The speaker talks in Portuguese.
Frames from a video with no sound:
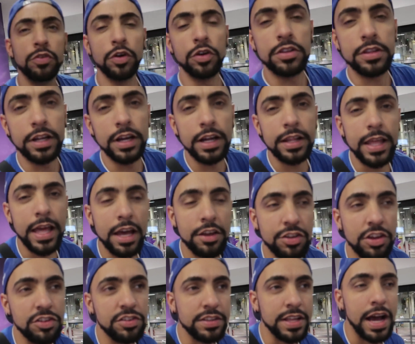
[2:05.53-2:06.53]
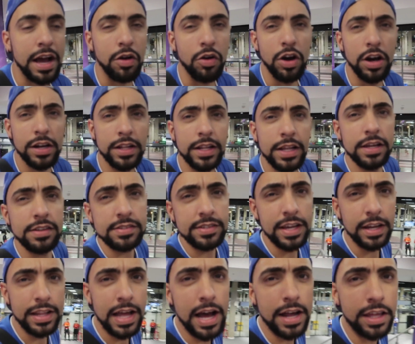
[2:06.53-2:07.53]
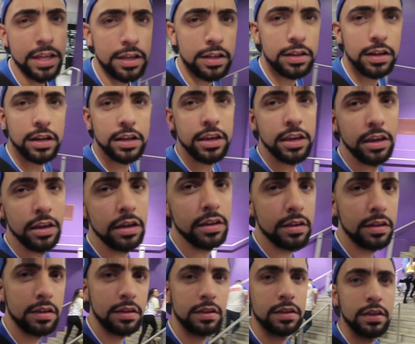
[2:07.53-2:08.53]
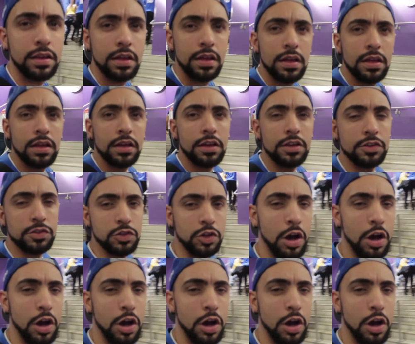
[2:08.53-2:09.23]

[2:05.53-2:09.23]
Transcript: Voltando aí, a gente está agora na escadaria aqui, que